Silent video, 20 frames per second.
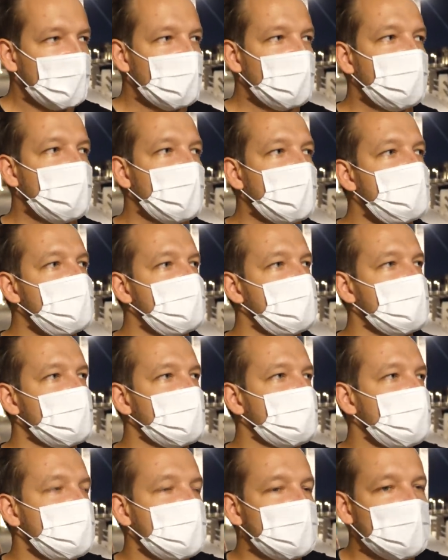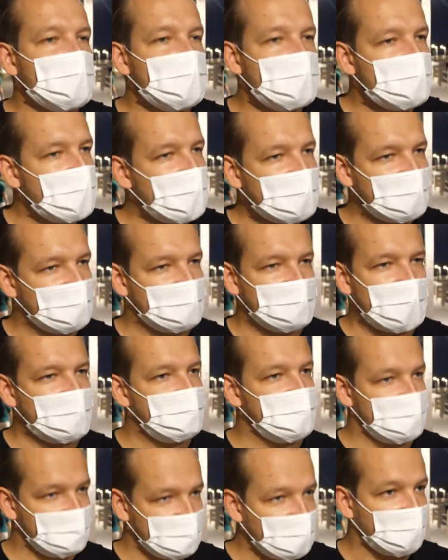W Polsce nawet takie normalne
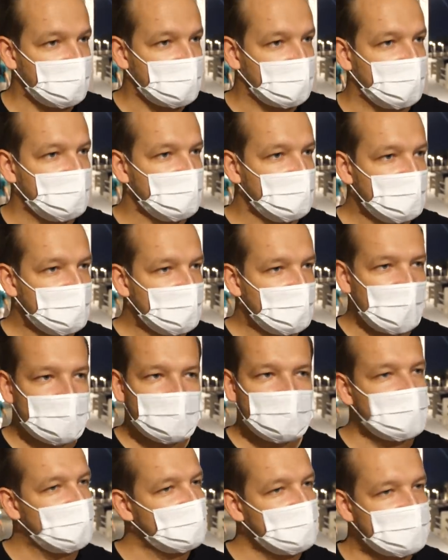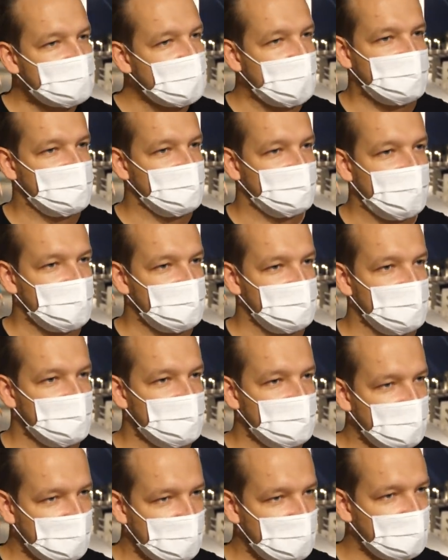knajpy są dobre, a tutaj nie zawsze właśnie.
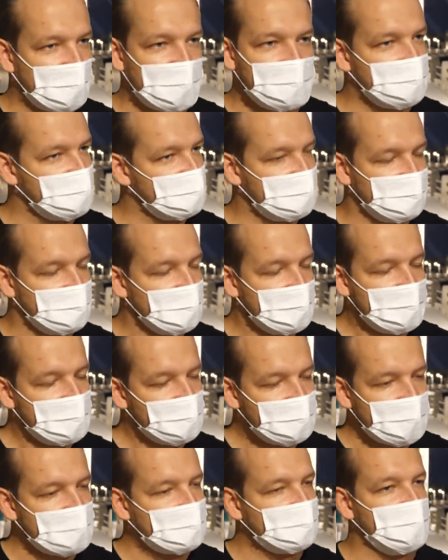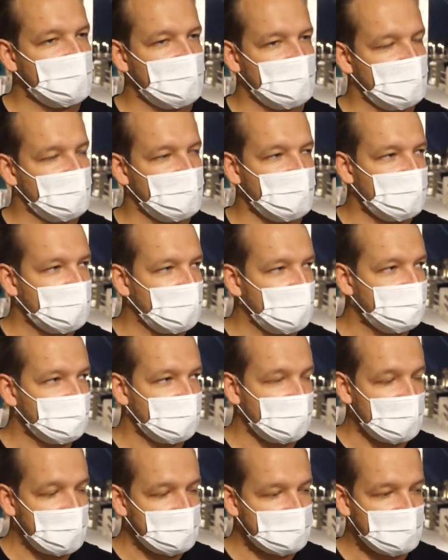Te takie tańsze są rzadko kiedy dobre,
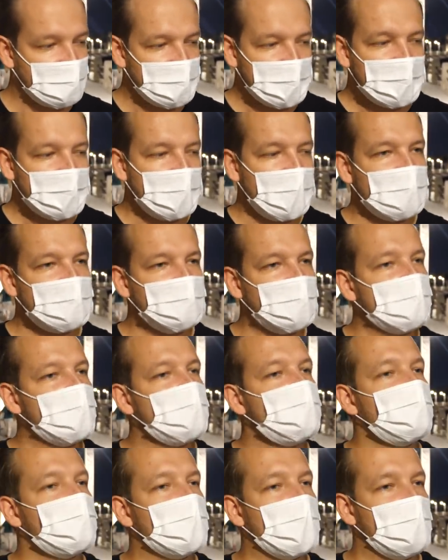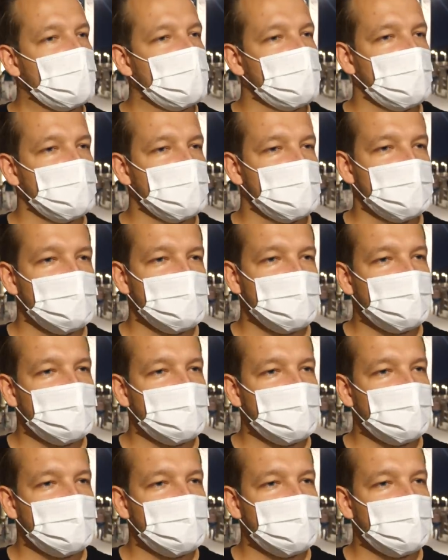to raz, a dwa naturalność.